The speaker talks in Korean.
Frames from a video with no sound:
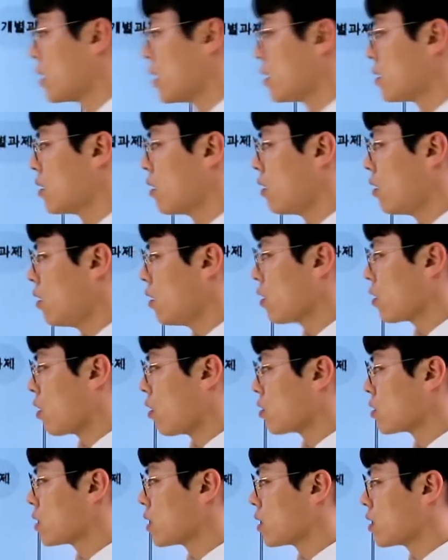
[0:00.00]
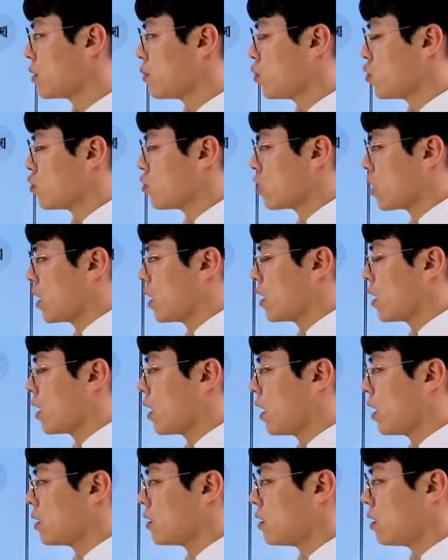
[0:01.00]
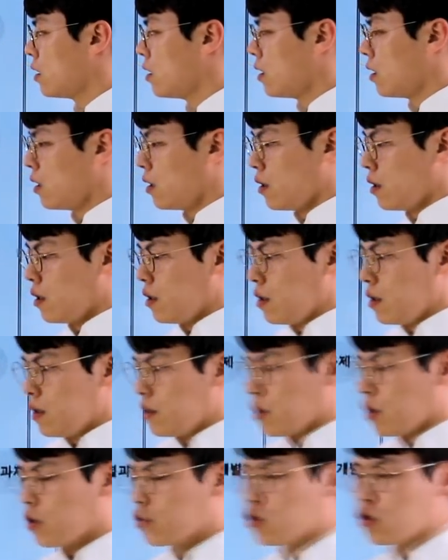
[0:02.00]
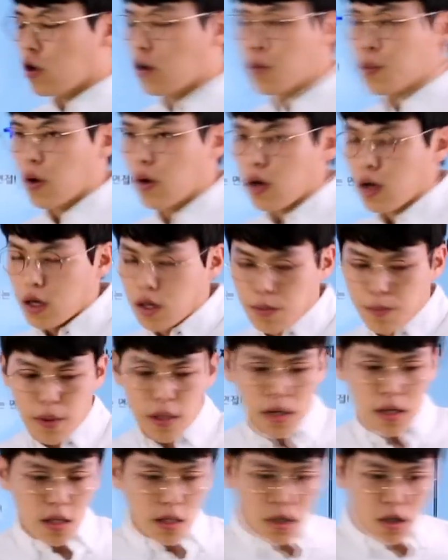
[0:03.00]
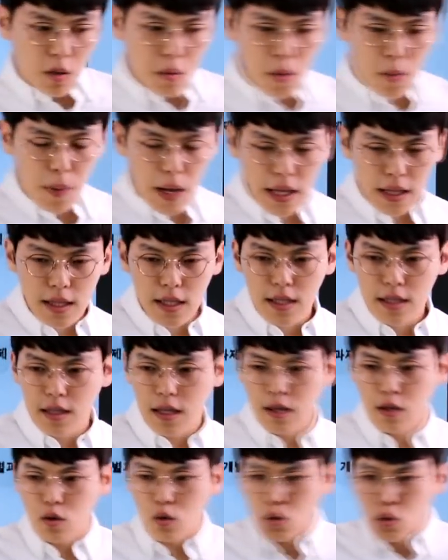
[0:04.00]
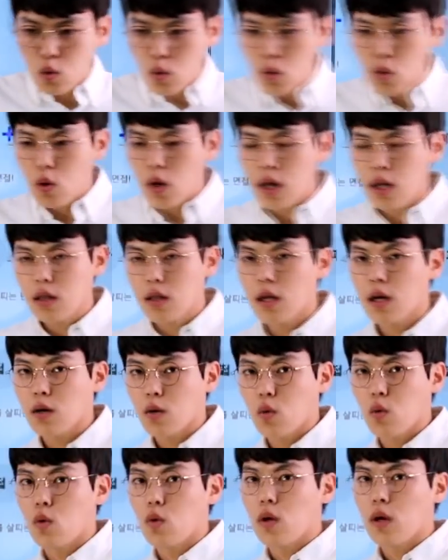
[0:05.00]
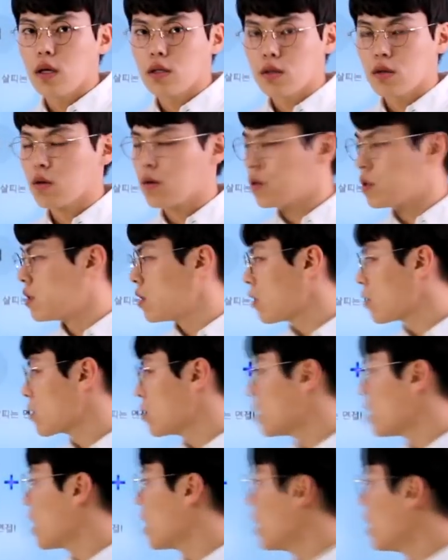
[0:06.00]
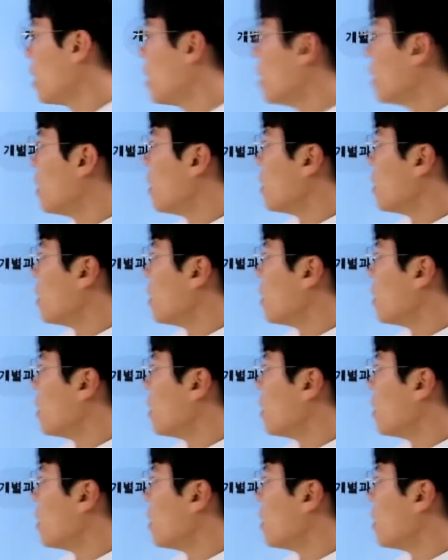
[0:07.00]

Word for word: 그래서 경제금융에 대한 서술형 평가를 필기 시험을 봤는데 또 한다고 했었거든요. 근데